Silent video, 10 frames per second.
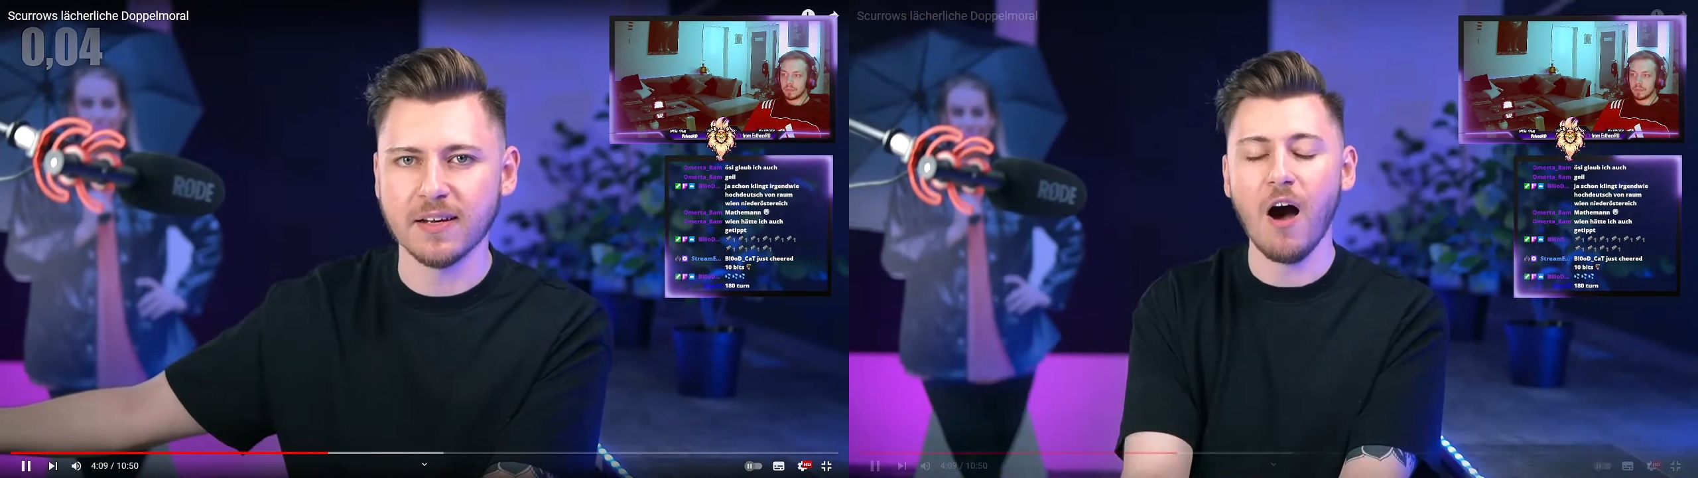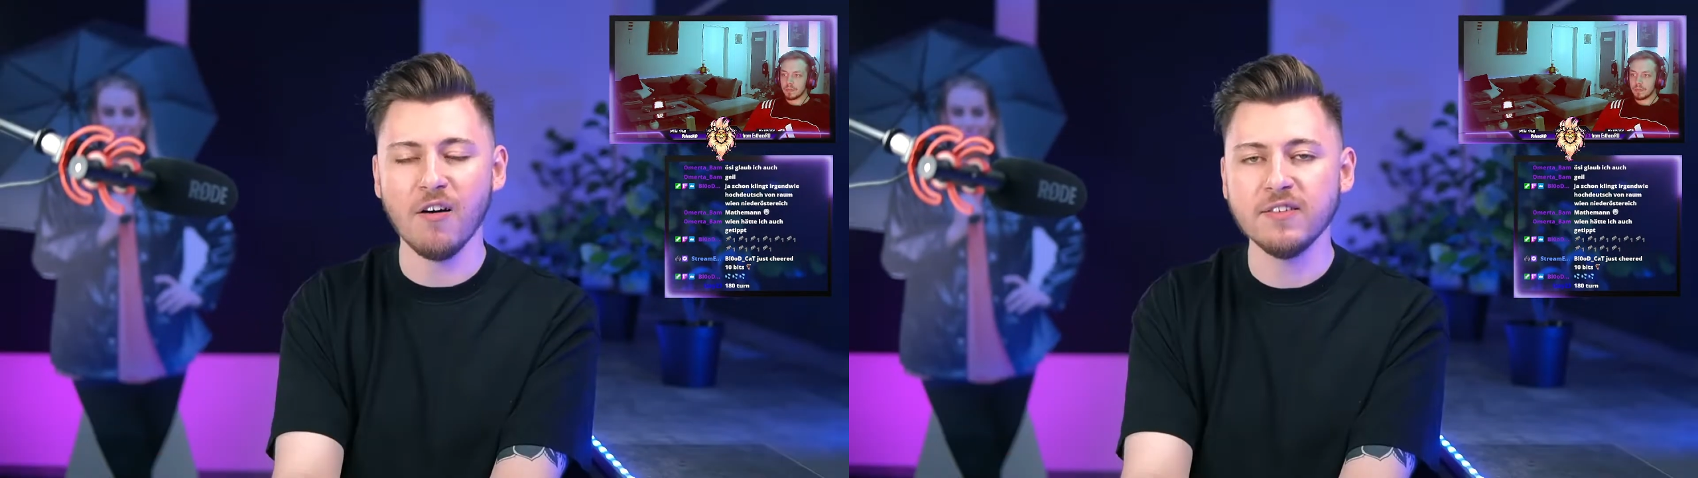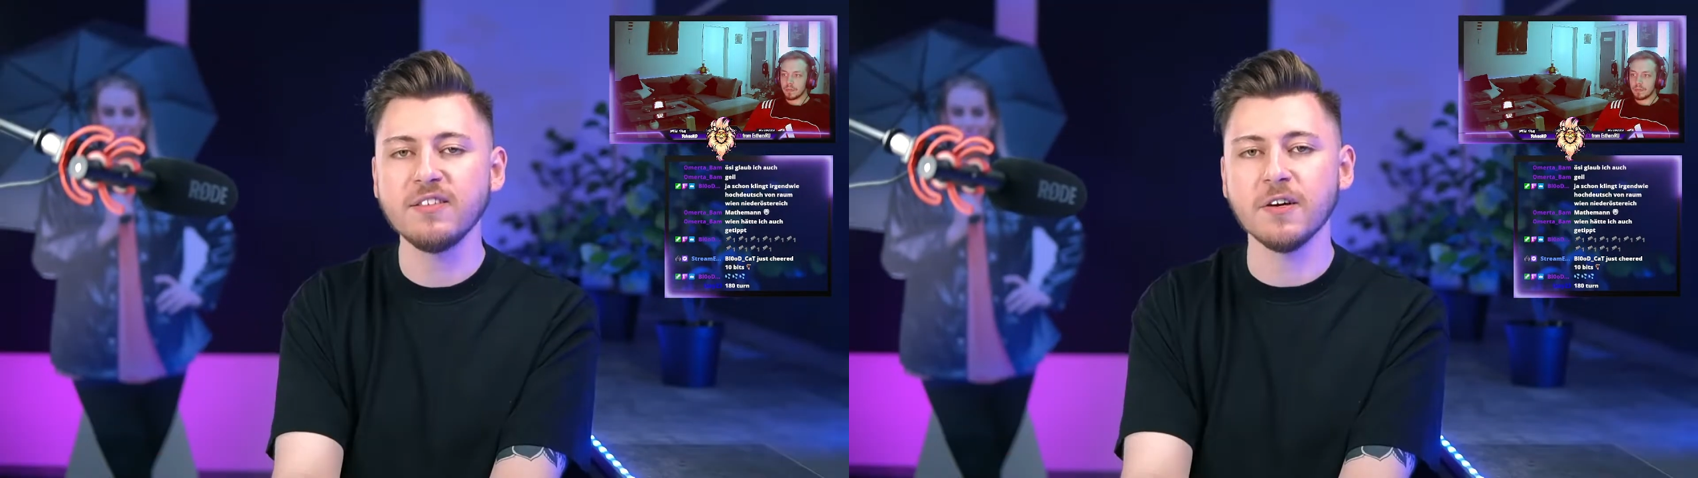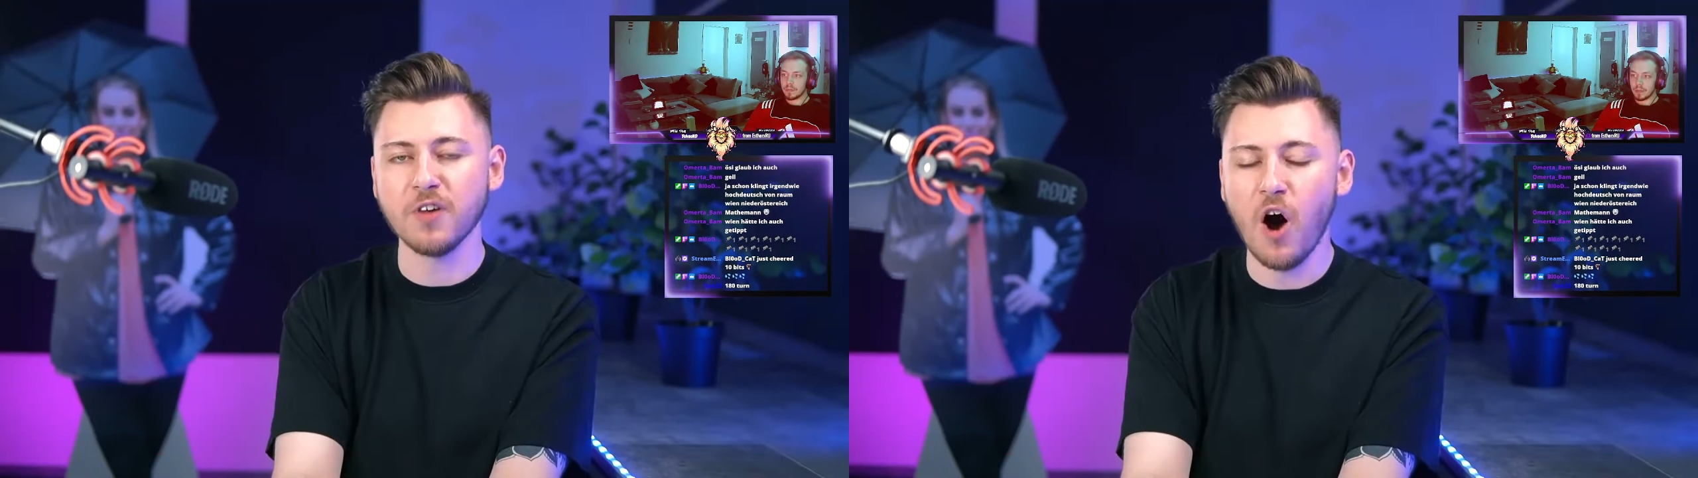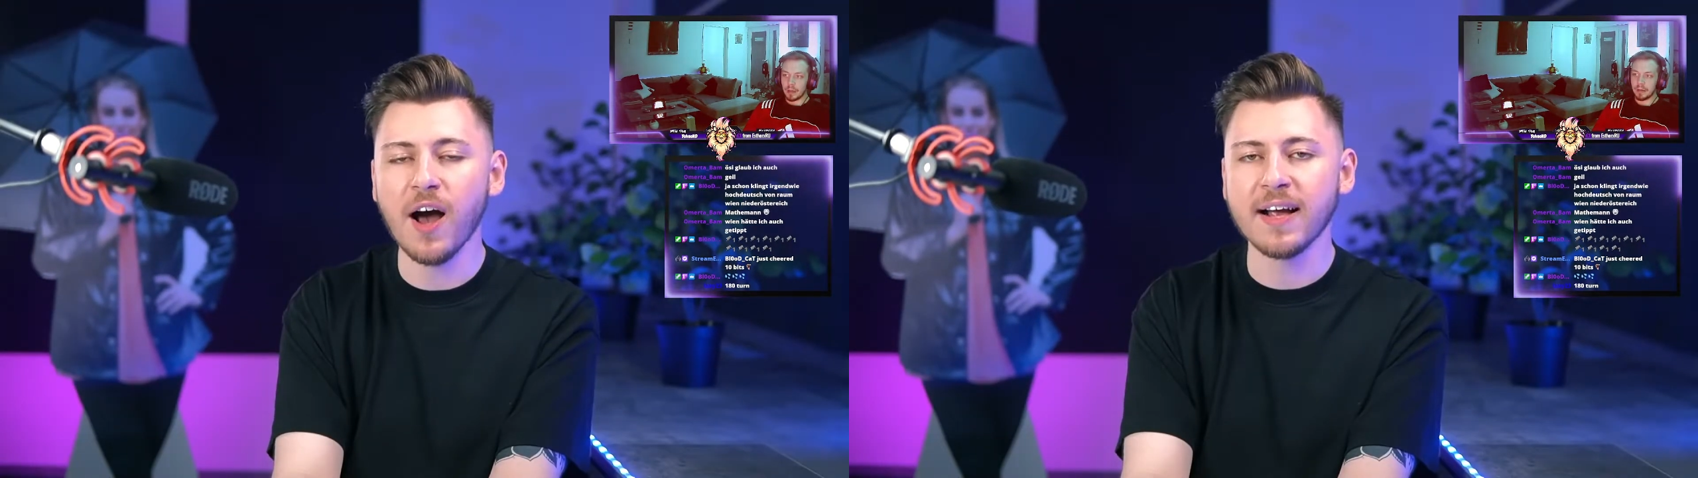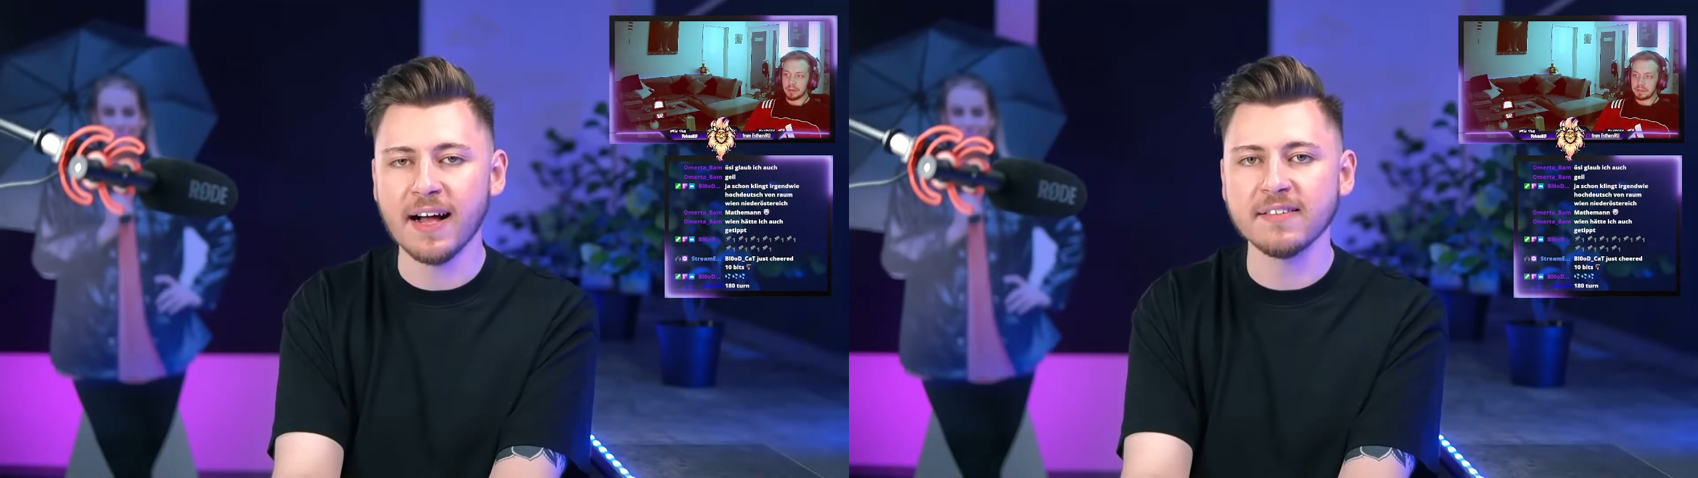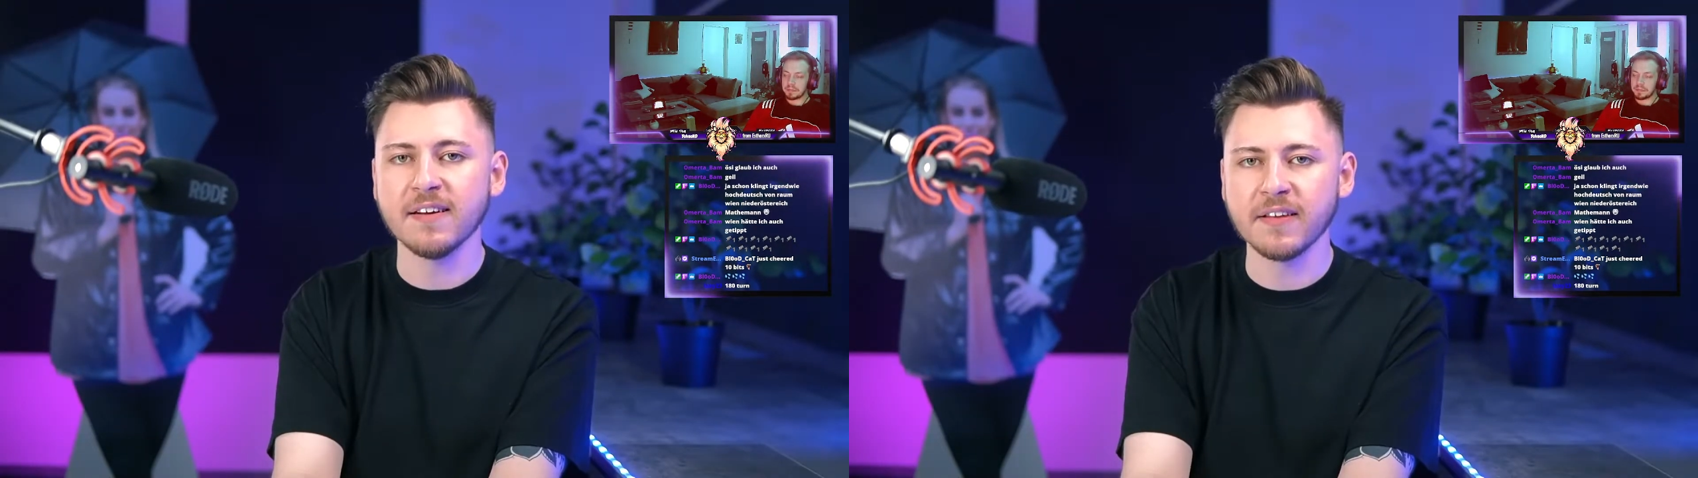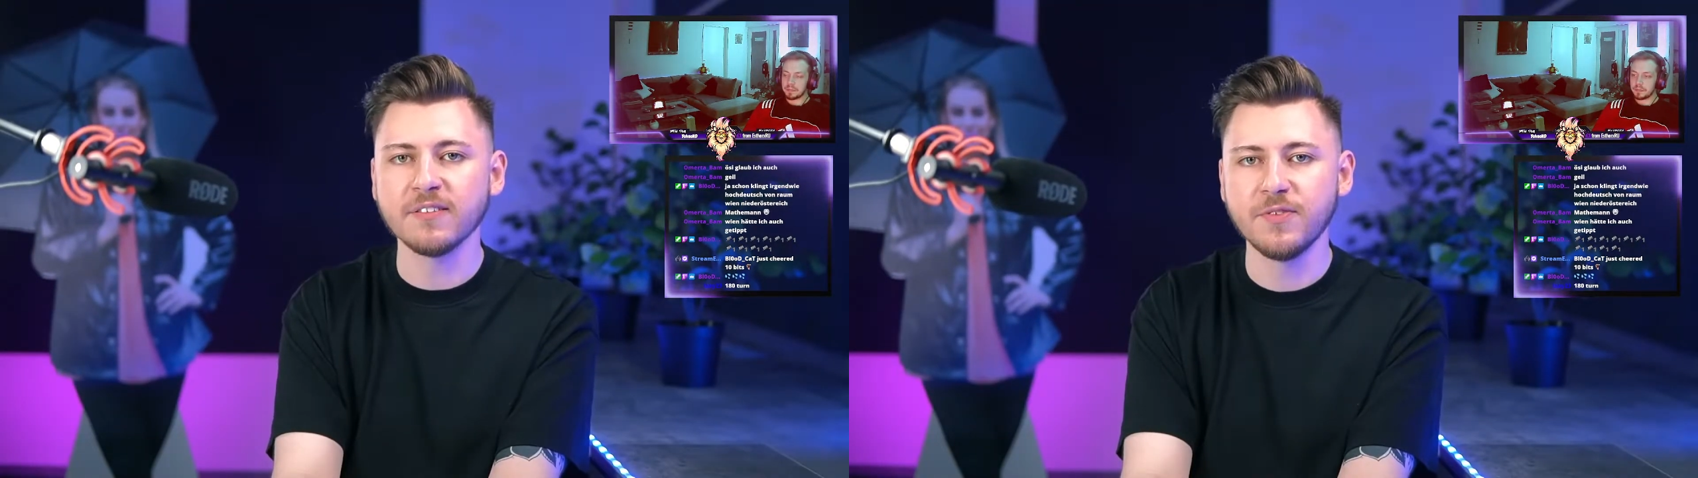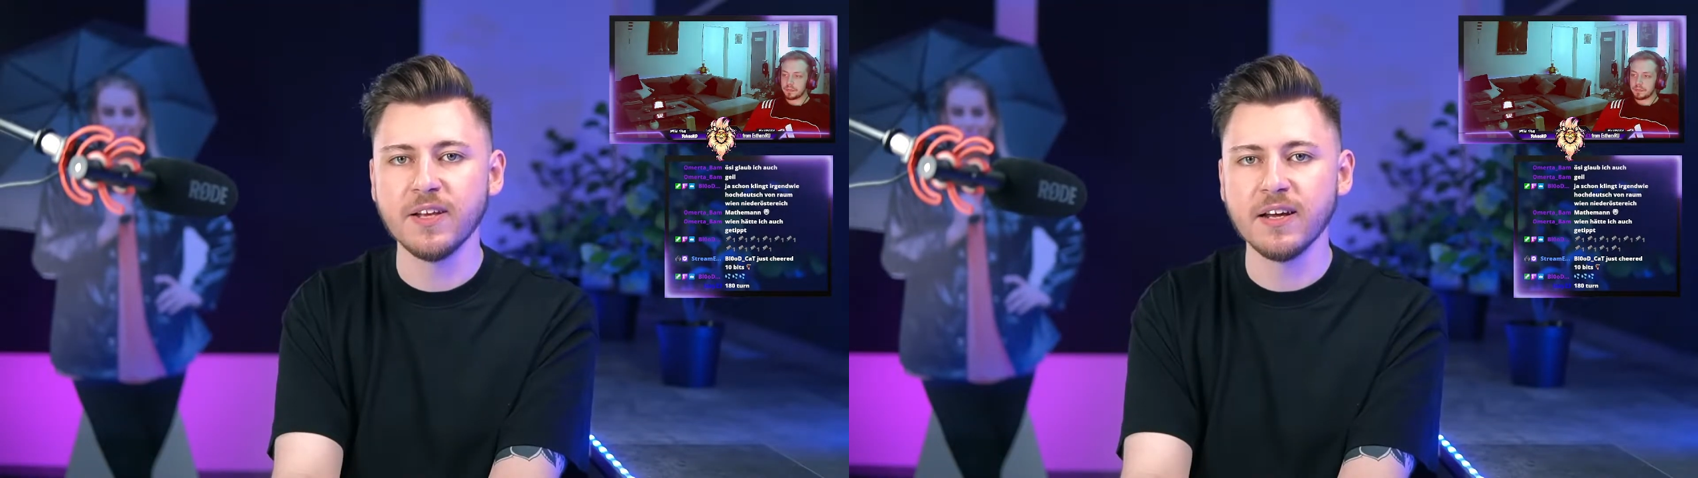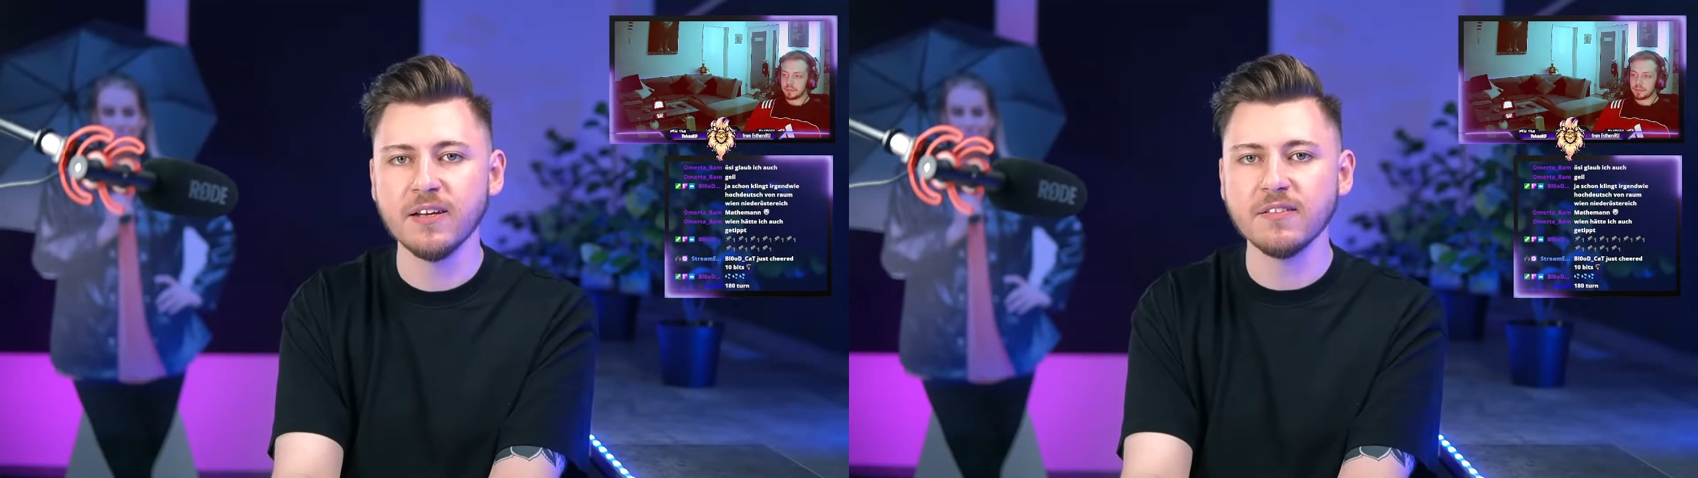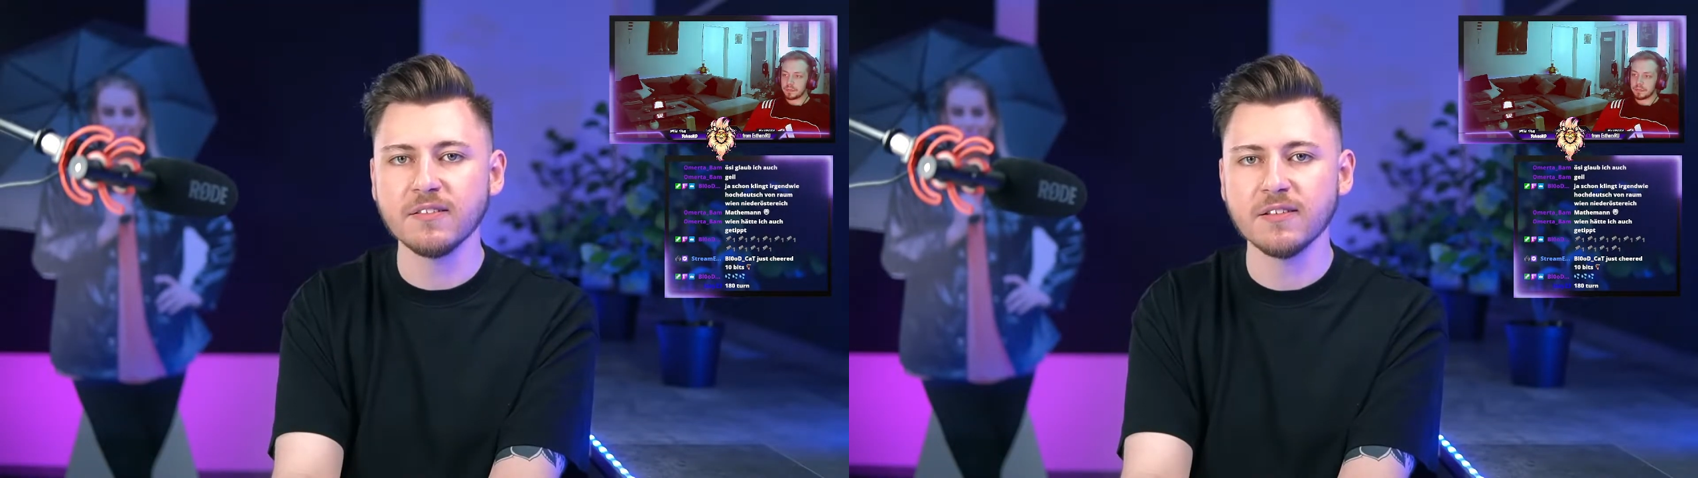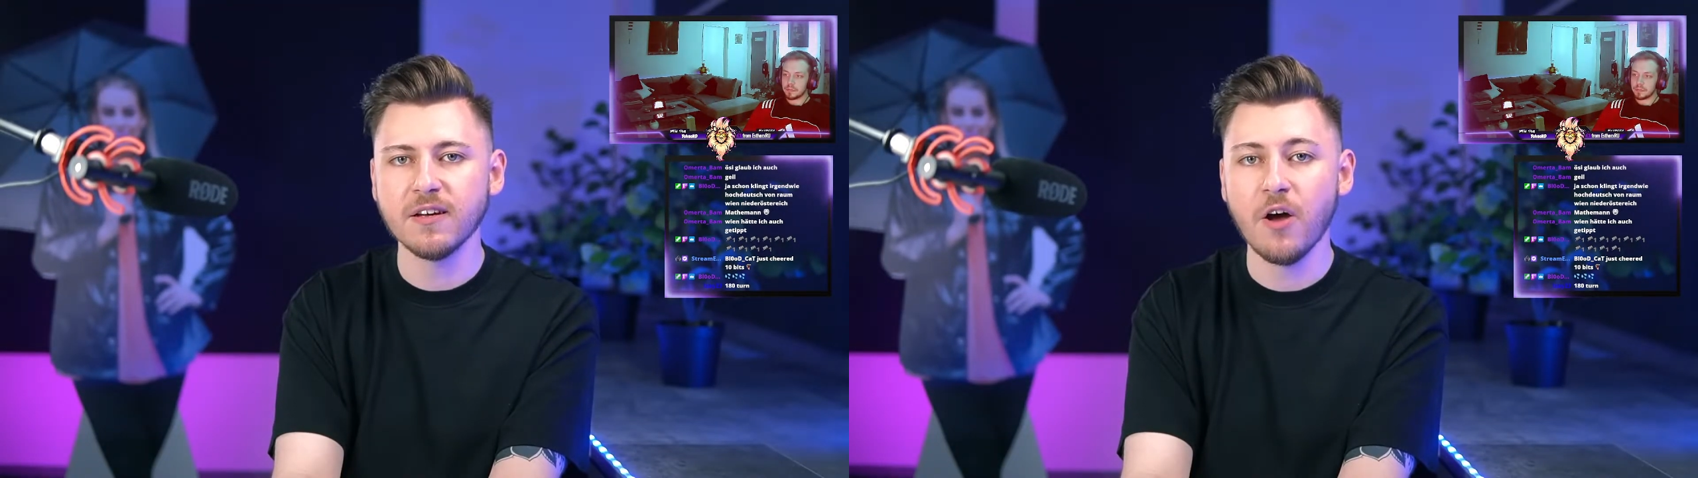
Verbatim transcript: Aber wisst ihr, was auch ein ganz anderes Feeling ist?